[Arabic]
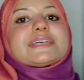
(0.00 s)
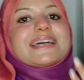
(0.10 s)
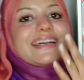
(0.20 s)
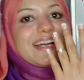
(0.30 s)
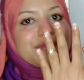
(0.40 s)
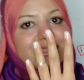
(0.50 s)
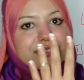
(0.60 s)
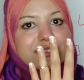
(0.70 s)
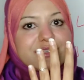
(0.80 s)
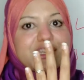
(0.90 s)

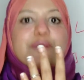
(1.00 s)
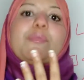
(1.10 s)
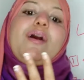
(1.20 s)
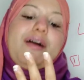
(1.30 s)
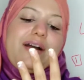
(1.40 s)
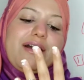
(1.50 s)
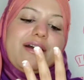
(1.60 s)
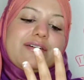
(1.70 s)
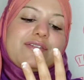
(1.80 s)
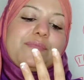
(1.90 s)
خمس ايام
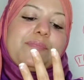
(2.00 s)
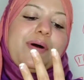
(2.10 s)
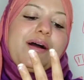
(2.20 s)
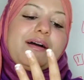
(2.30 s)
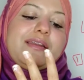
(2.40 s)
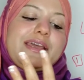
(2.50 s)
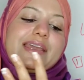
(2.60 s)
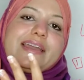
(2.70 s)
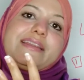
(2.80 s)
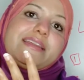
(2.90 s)
اربع
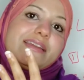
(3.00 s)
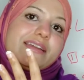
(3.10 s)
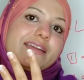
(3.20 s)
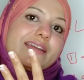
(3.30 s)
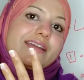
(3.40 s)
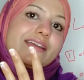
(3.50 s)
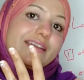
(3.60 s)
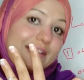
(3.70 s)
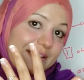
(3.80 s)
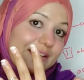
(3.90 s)
ليالي
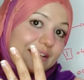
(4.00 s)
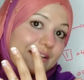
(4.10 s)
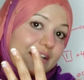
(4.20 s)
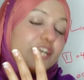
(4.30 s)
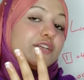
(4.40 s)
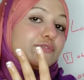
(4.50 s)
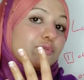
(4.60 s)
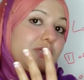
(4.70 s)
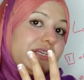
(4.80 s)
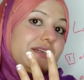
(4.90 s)

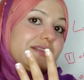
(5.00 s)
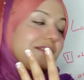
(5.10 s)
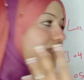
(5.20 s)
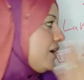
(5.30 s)
عرفتوا ليه ده